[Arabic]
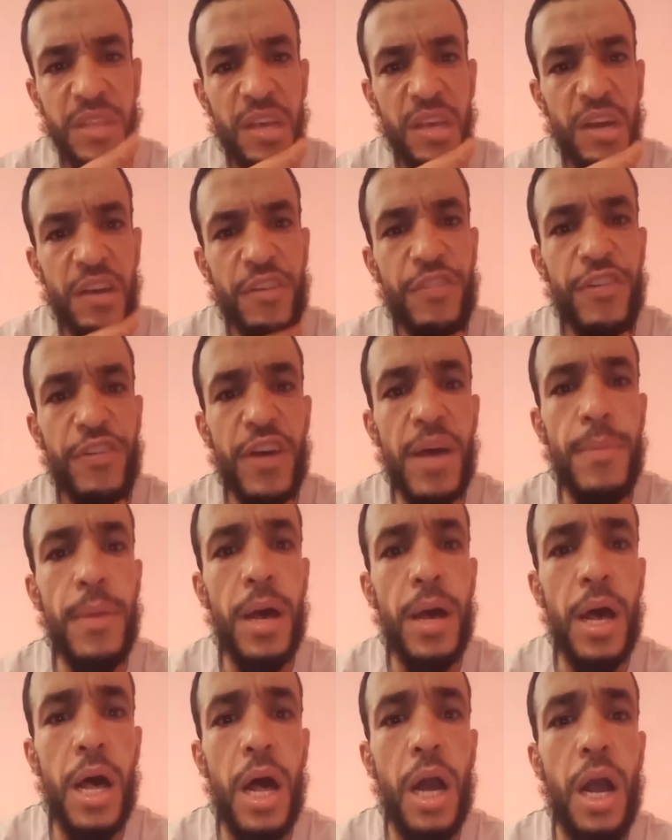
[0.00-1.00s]

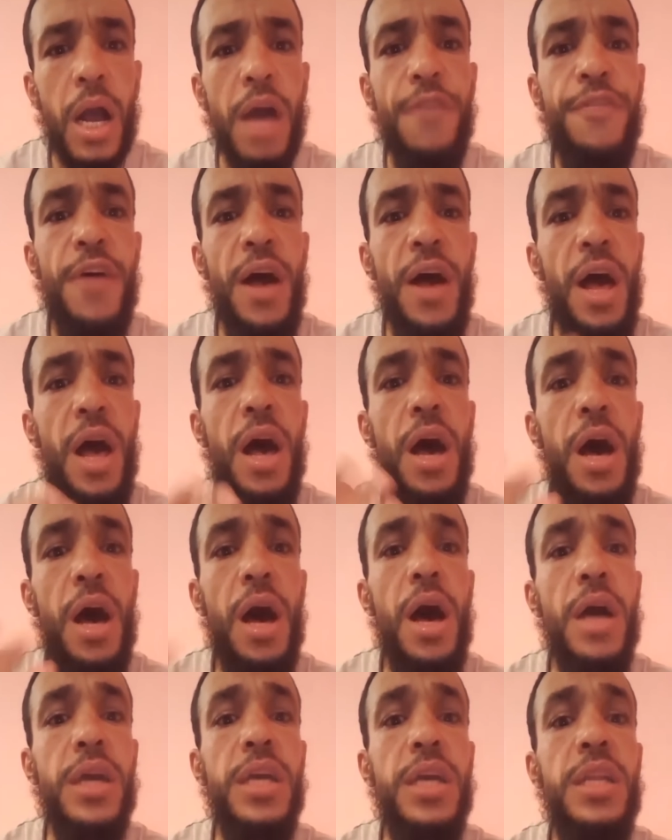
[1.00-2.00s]
فما
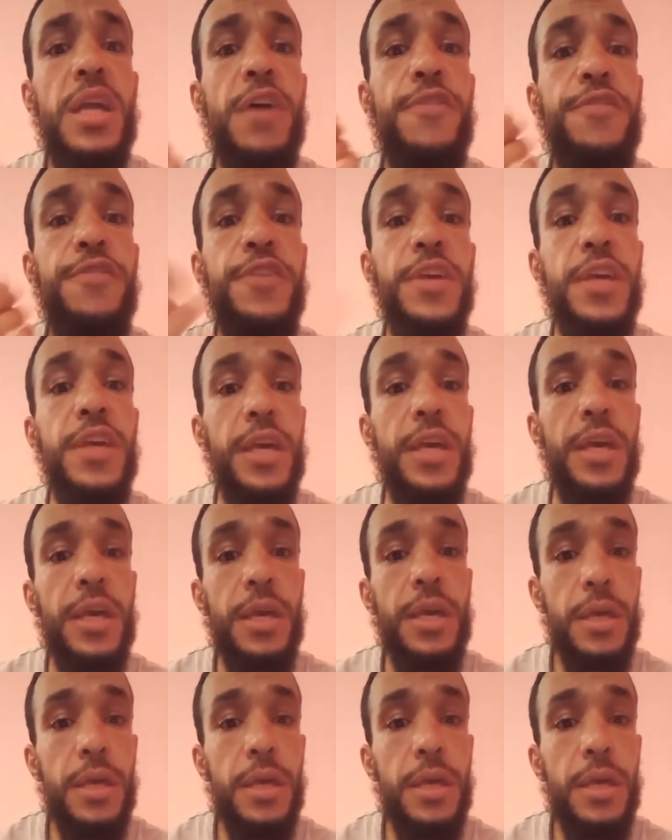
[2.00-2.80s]
رفعها الى فيه